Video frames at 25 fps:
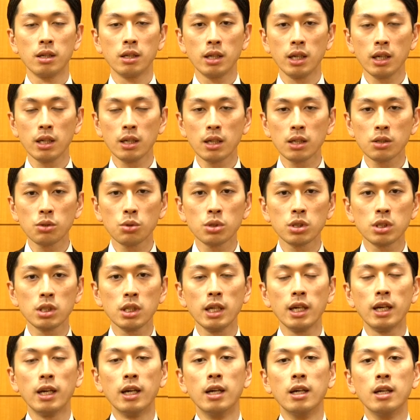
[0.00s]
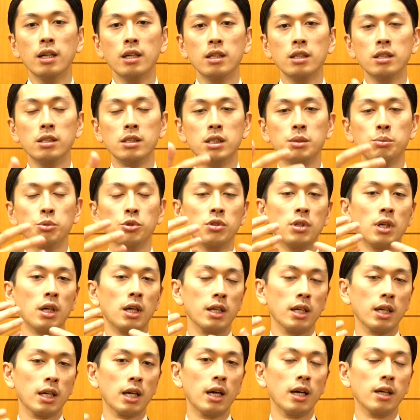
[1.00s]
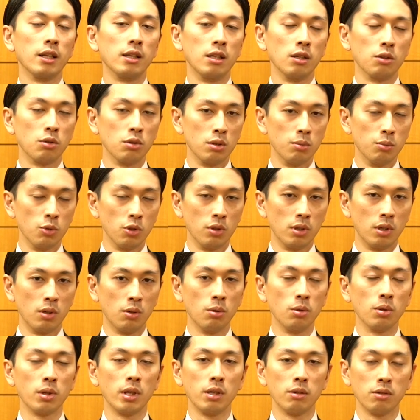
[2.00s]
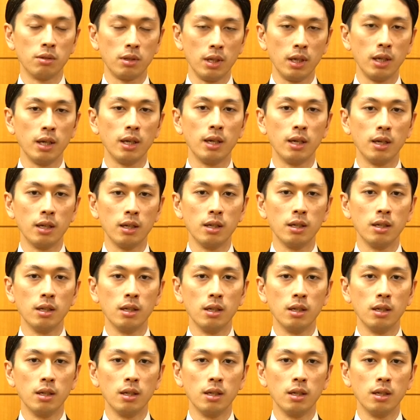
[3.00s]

結果として自分の中に返ってくるものが大きくて